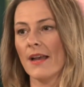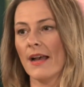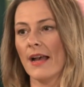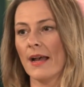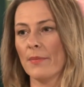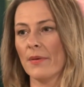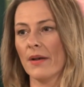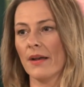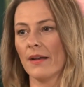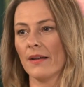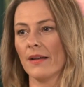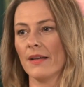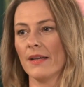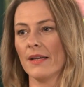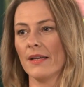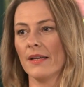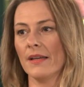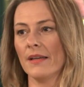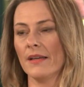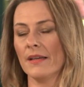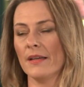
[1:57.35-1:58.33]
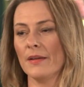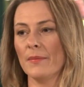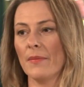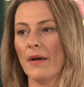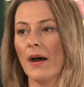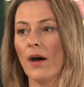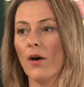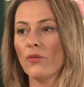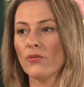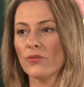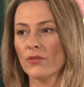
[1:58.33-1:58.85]
Aber ähm,
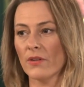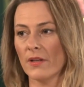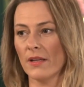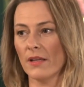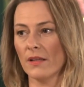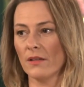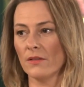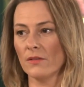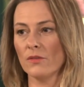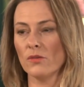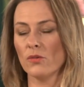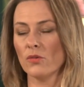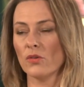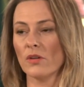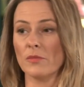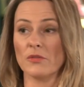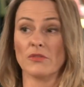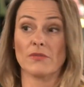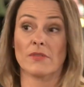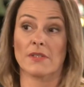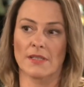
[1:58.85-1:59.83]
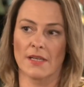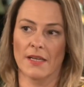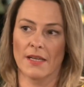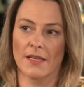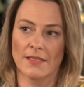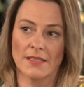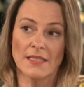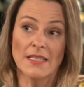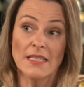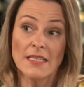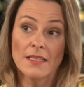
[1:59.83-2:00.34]
aufklären oder beziehungsweise
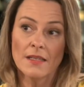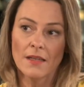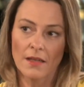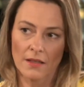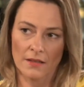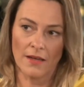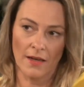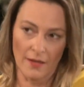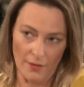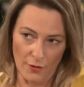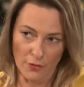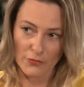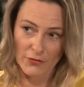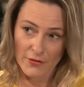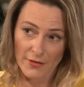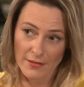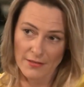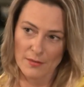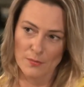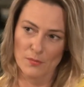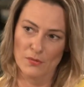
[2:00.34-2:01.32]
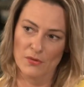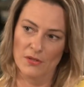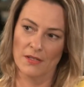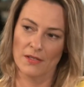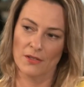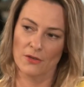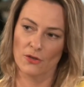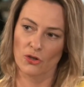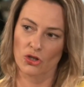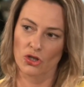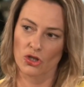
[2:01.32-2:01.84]
erziehen, ja, aufklären in dem
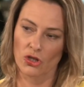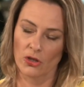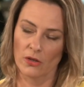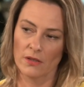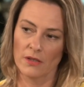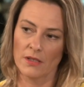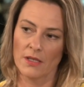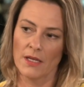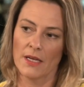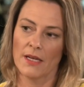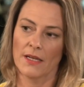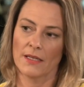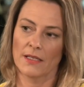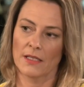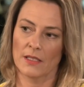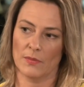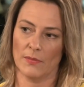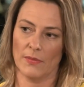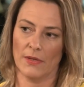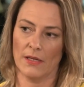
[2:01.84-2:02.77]
Sinne doch schon, dass